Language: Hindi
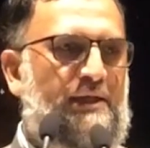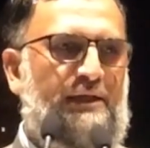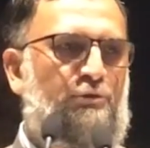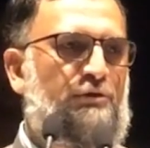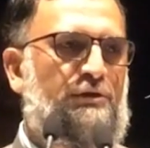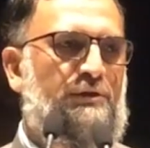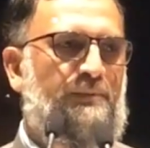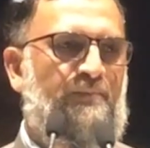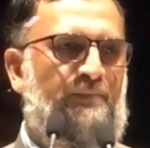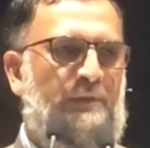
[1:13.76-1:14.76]
ऐसी
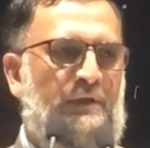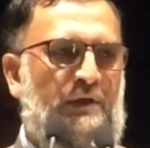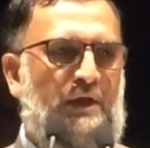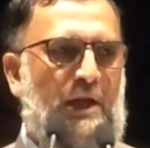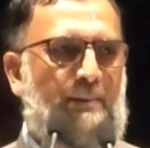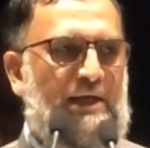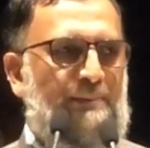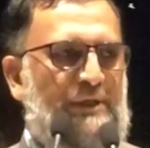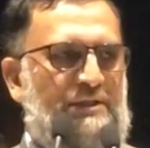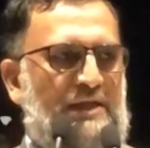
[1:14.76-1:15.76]
उम्मीद की जा रही है
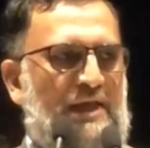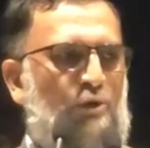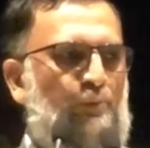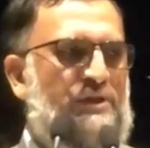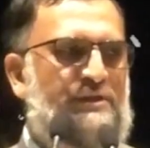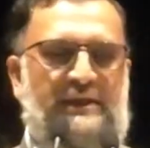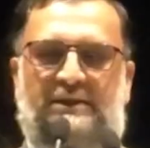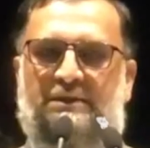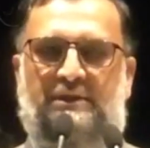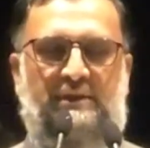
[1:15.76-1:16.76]
कि पुलिस आने वाले समय में